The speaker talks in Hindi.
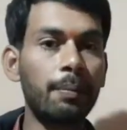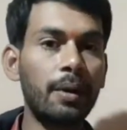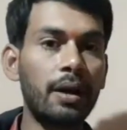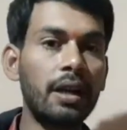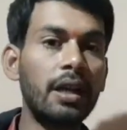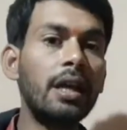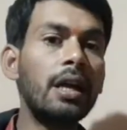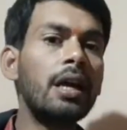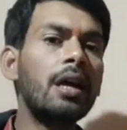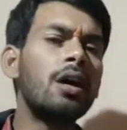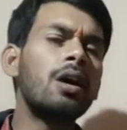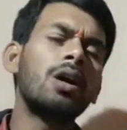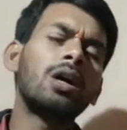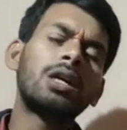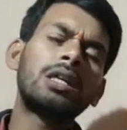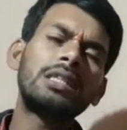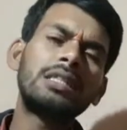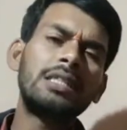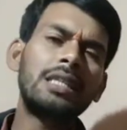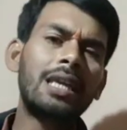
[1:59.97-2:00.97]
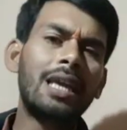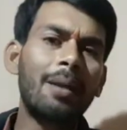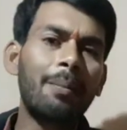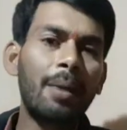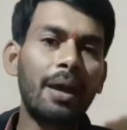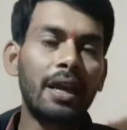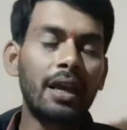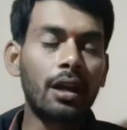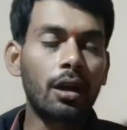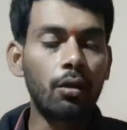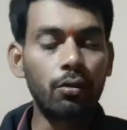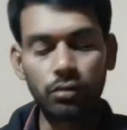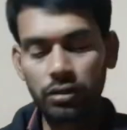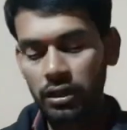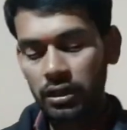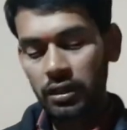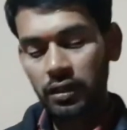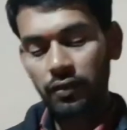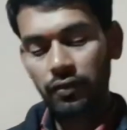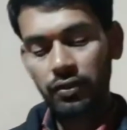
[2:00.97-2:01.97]
पर किसी के बैंक अकाउंट
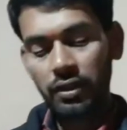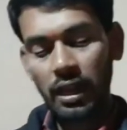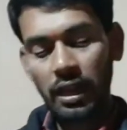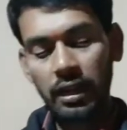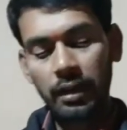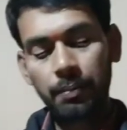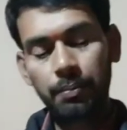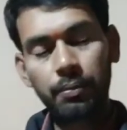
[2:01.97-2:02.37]
से सिर्फ साइन